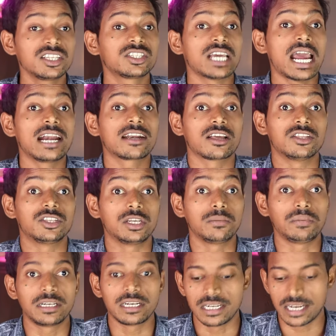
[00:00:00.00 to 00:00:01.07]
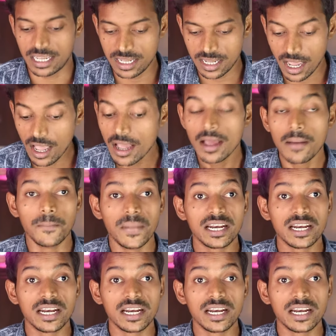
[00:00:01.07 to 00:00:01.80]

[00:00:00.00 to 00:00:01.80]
ये चैट जीपीटी नहीं है